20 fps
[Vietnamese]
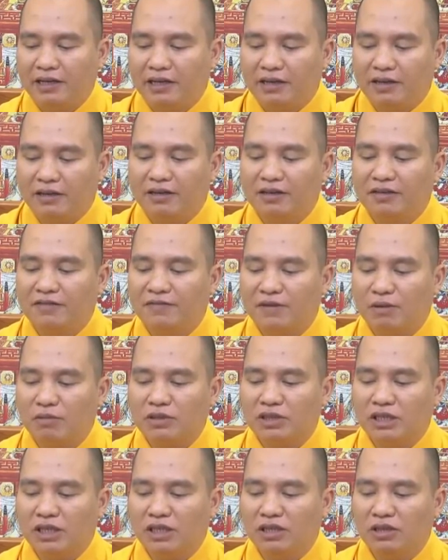ờ,
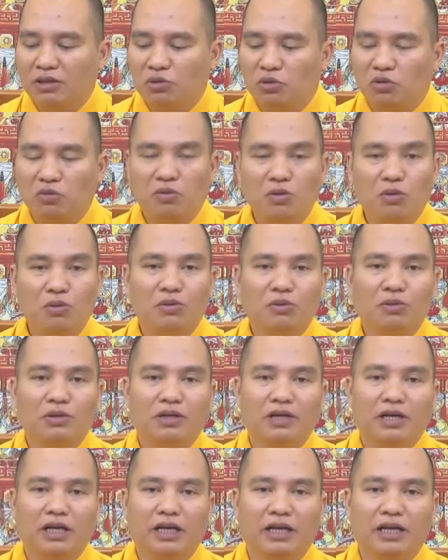phóng sinh tu phúc
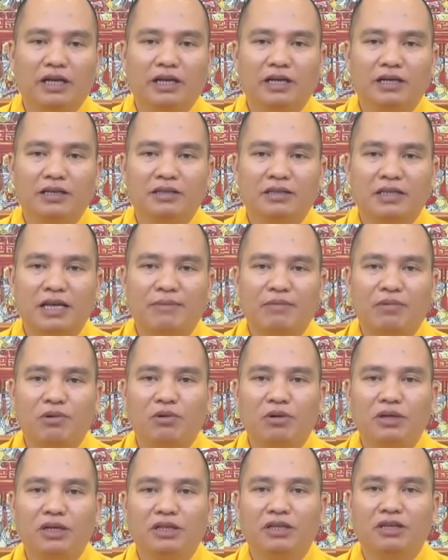để sám
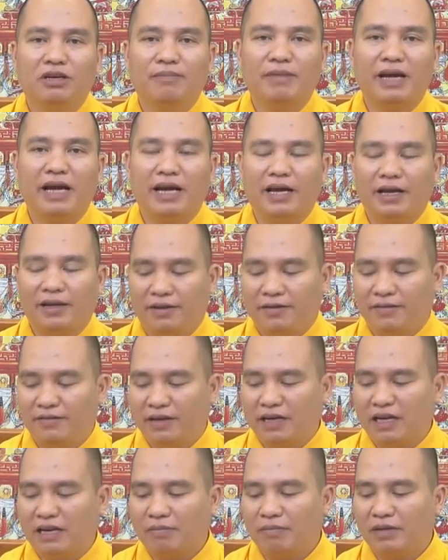hối cho mẹ
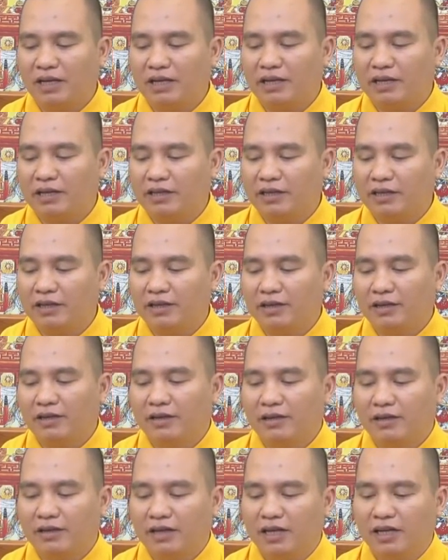và đặc biệt là gì
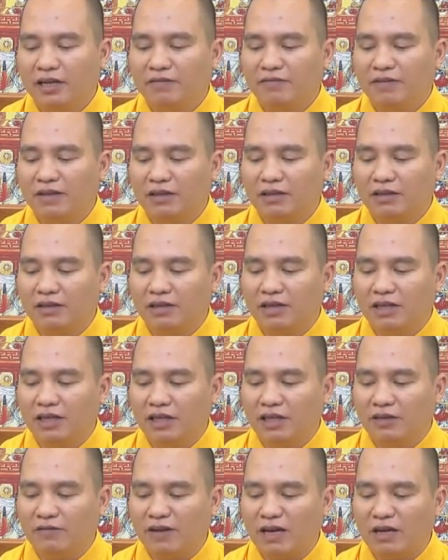nên phật tử nên,
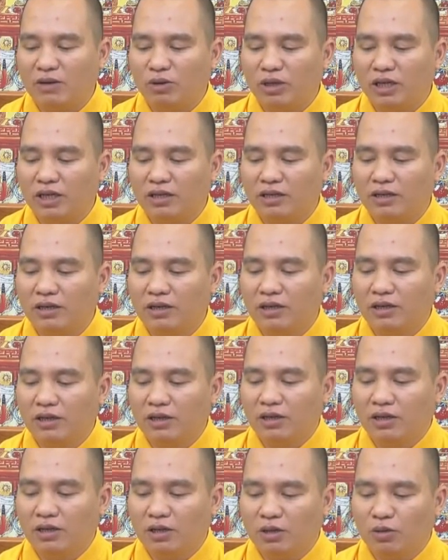nên phát nguyện
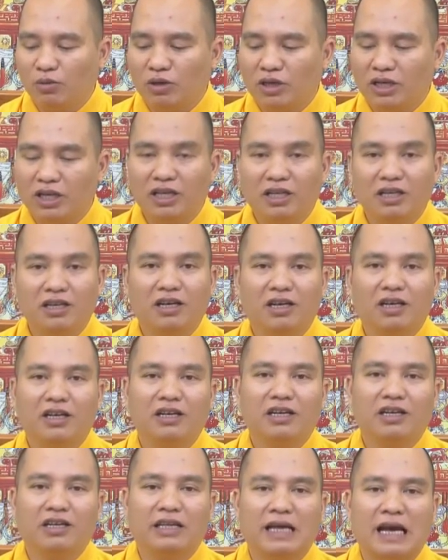tụng kinh ờ,
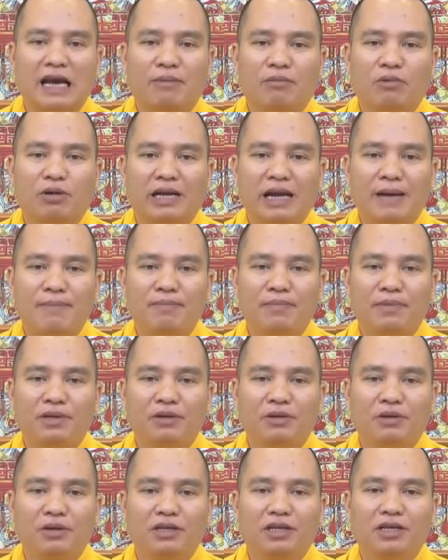địa tạng một năm để
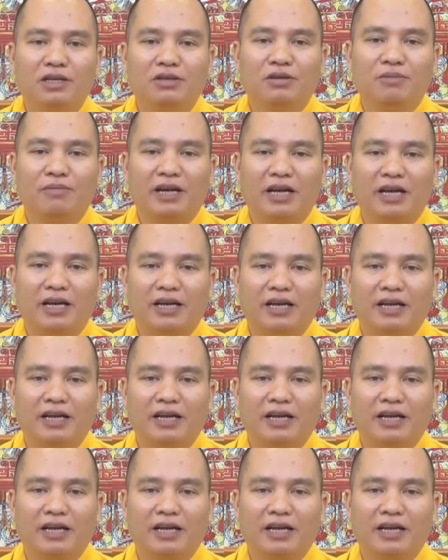hồi hướng cho mẹ